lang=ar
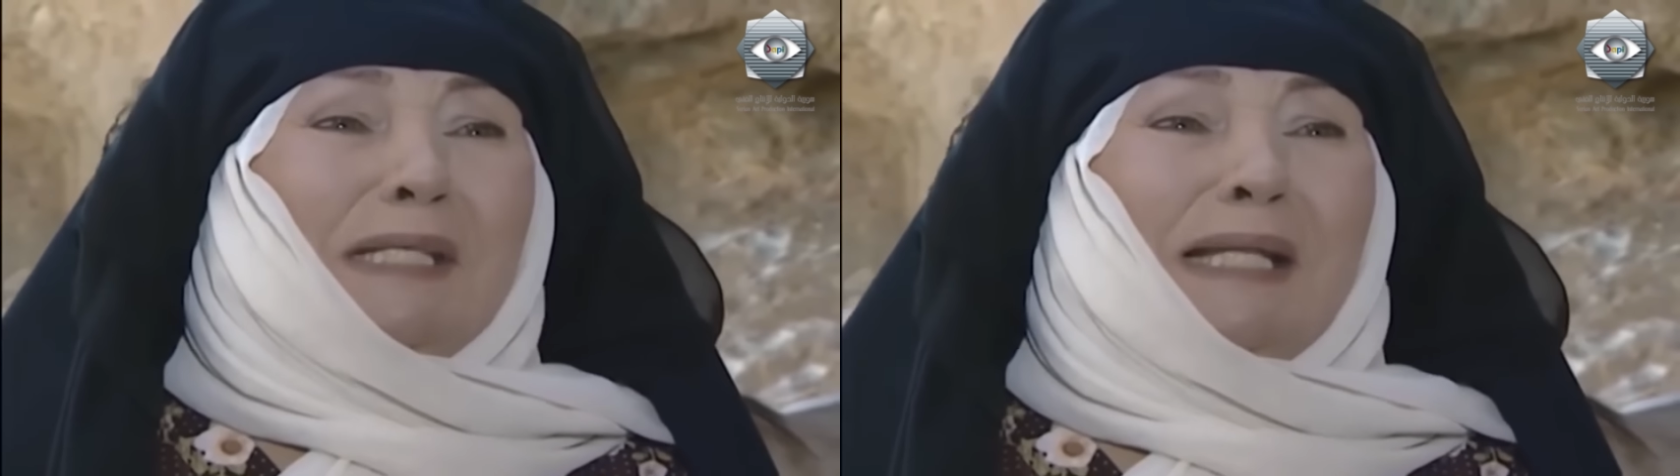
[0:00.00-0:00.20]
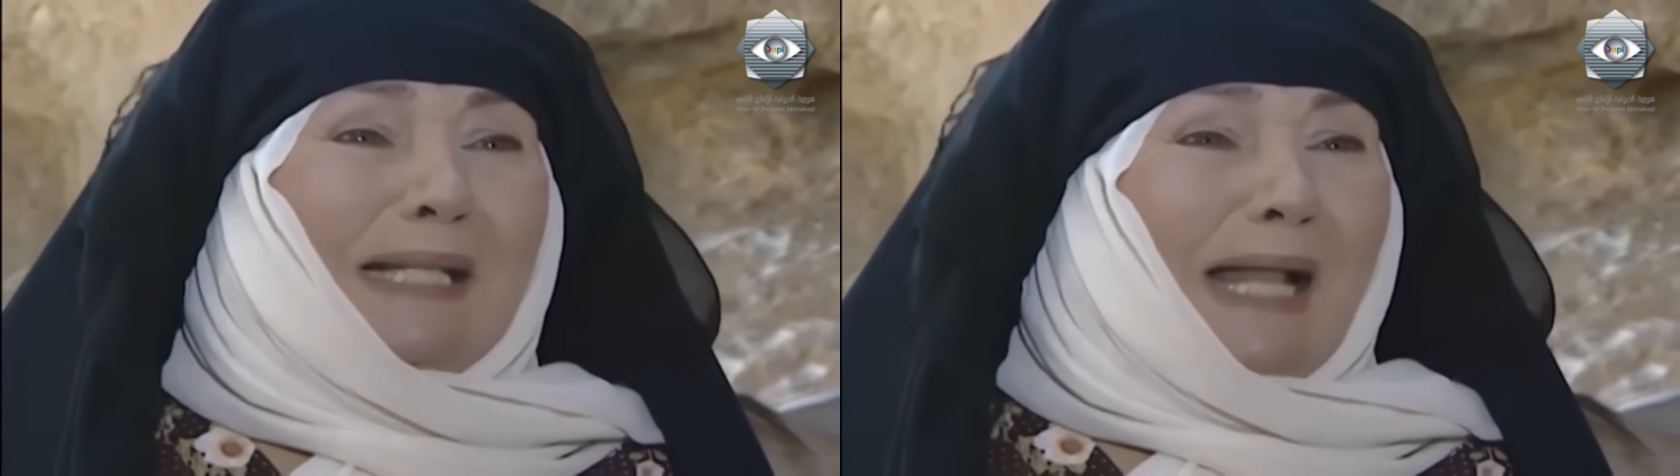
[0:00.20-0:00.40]

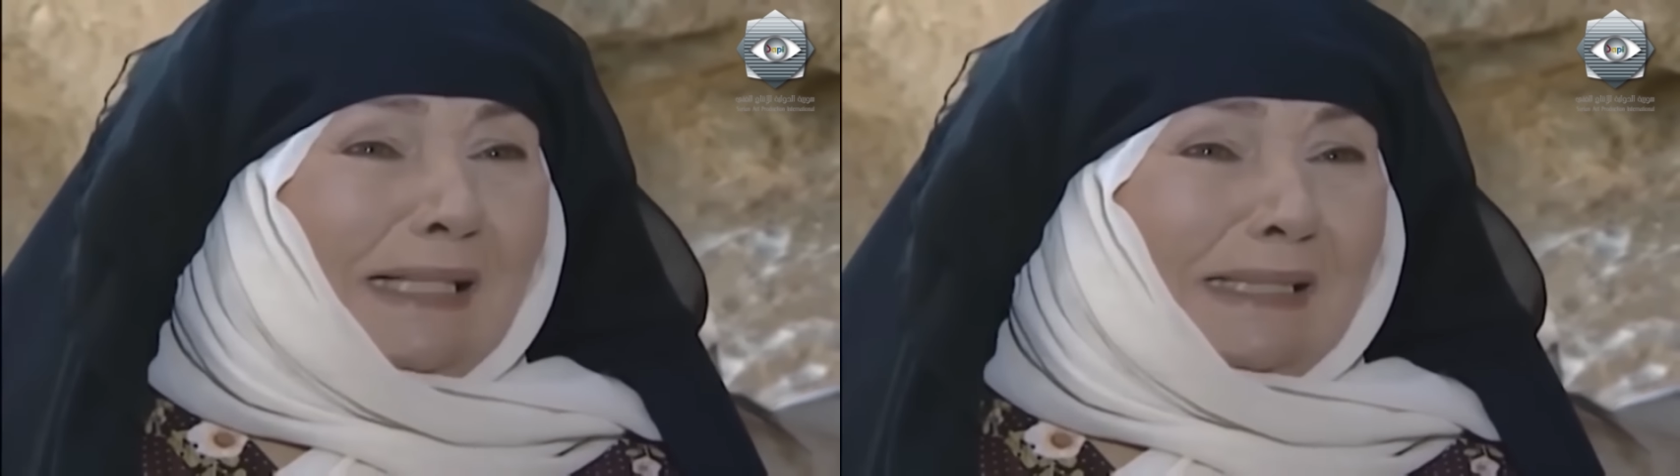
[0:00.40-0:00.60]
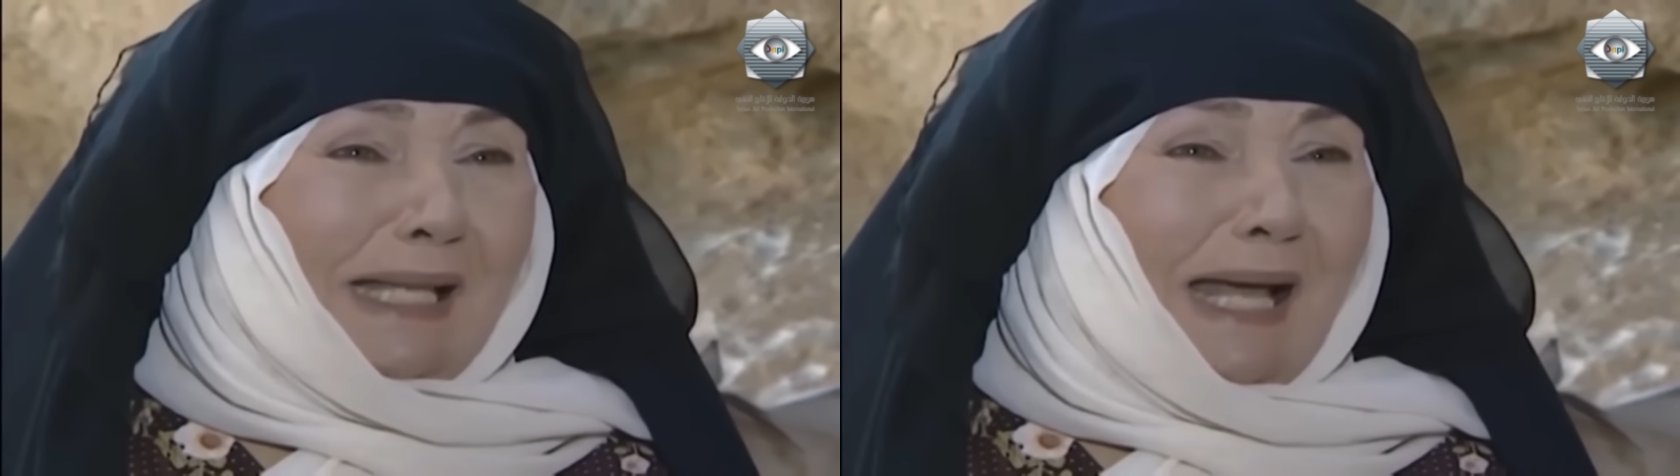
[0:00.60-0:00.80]
وصلت
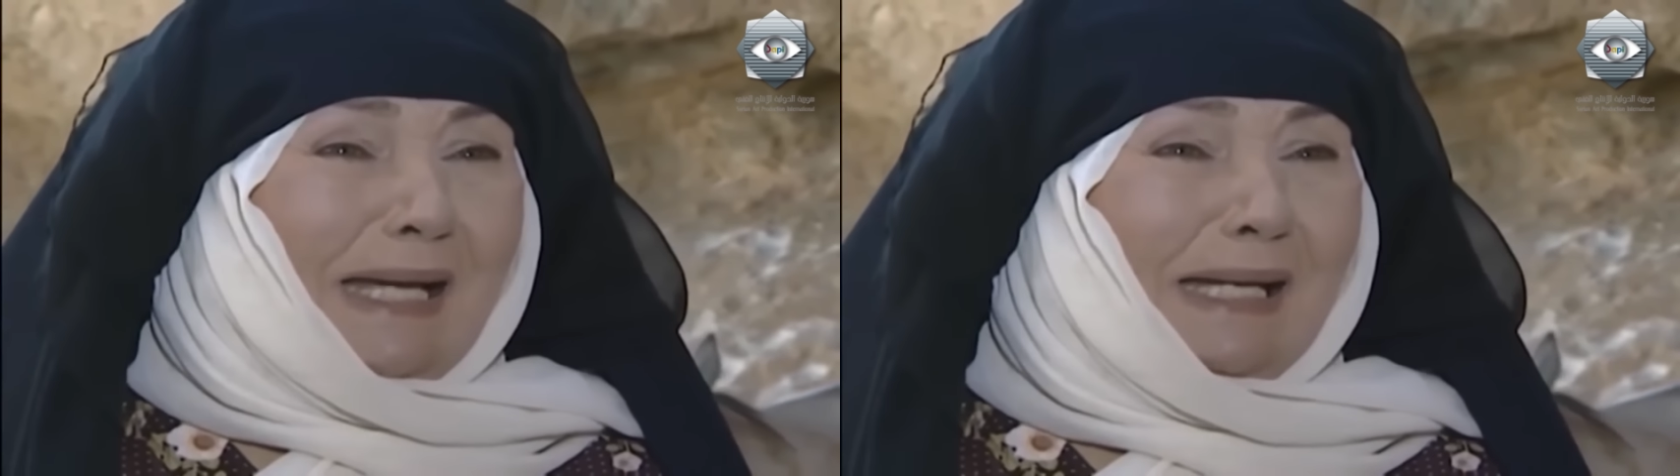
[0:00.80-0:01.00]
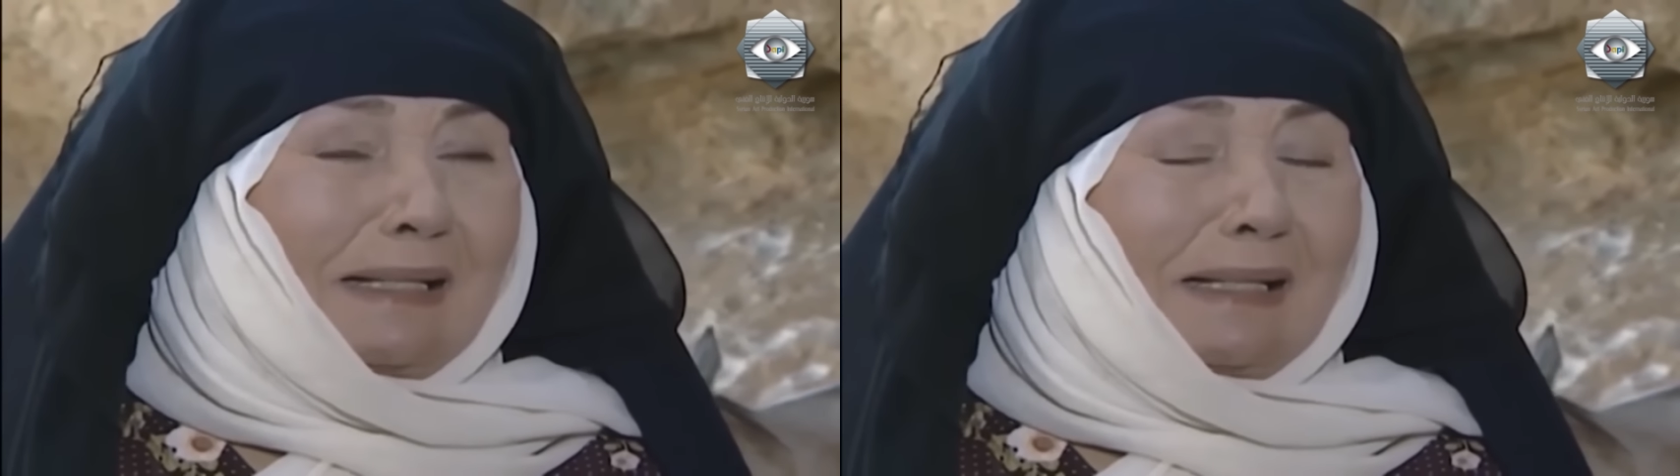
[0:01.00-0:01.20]

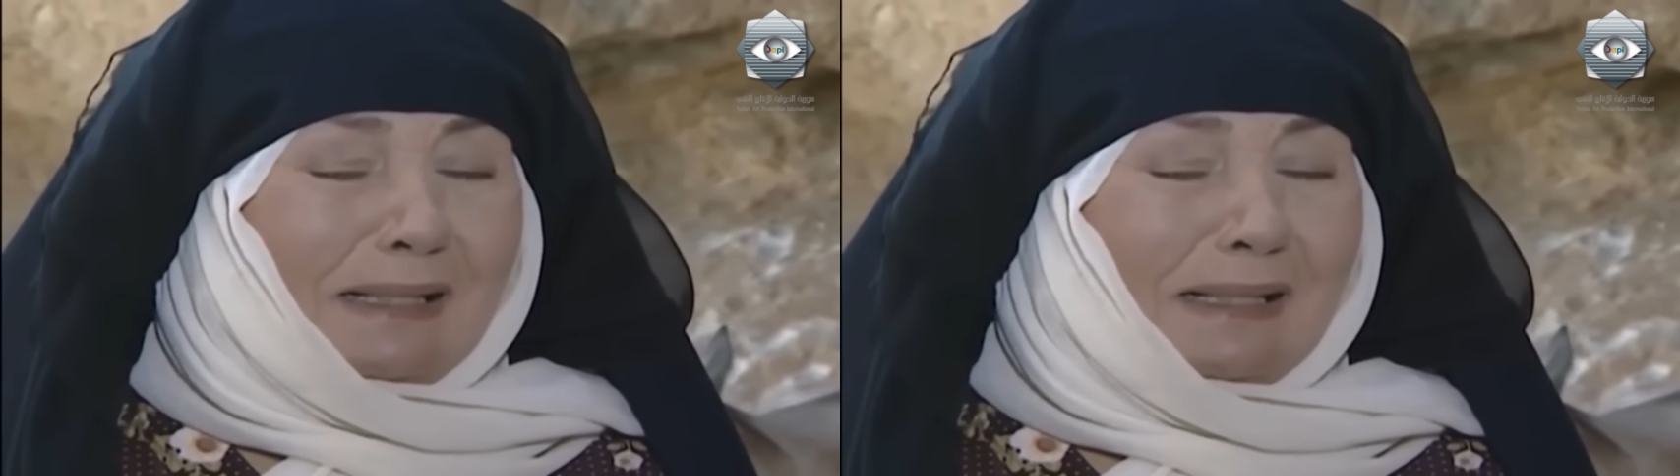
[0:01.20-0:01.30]
لعندك